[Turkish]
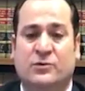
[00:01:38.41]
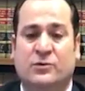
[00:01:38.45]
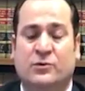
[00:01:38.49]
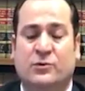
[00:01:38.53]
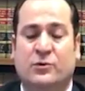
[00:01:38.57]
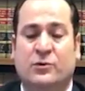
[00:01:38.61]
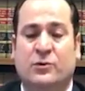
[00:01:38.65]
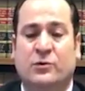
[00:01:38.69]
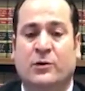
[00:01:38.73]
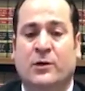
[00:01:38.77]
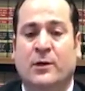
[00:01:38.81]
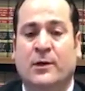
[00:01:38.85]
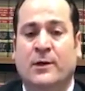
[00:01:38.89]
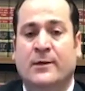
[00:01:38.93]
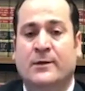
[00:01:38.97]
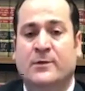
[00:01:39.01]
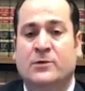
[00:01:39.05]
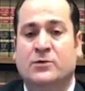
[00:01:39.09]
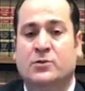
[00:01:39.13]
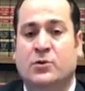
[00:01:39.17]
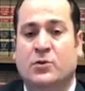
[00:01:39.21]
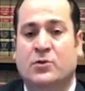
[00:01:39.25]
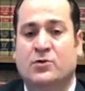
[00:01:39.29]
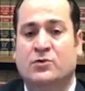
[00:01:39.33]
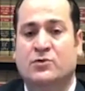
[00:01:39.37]
Çünkü
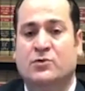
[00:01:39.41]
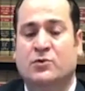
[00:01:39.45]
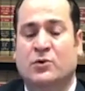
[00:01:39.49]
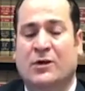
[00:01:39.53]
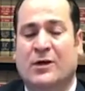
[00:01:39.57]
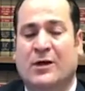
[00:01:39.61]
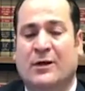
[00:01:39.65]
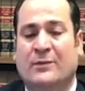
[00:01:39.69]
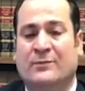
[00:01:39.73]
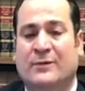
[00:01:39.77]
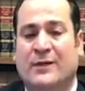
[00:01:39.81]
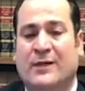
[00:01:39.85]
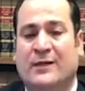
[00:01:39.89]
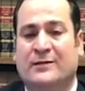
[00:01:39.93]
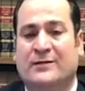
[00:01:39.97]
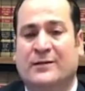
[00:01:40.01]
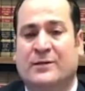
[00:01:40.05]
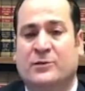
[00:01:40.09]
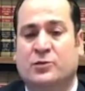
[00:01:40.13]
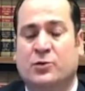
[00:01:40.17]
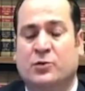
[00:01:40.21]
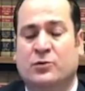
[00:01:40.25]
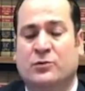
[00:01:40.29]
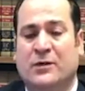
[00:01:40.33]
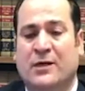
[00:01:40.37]
son
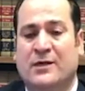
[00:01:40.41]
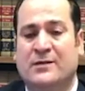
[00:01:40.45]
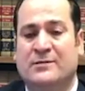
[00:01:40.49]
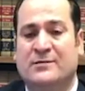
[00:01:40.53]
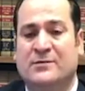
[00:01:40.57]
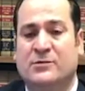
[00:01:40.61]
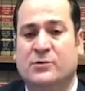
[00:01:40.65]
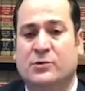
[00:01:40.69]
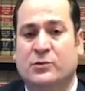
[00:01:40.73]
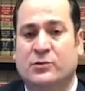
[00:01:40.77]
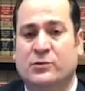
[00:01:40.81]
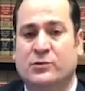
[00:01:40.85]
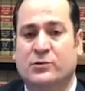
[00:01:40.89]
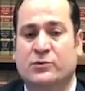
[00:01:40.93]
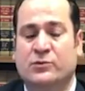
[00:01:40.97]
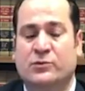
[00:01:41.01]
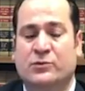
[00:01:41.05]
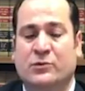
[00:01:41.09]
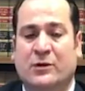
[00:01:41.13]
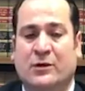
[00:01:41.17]
dönemlerde çok rastlıyoruz.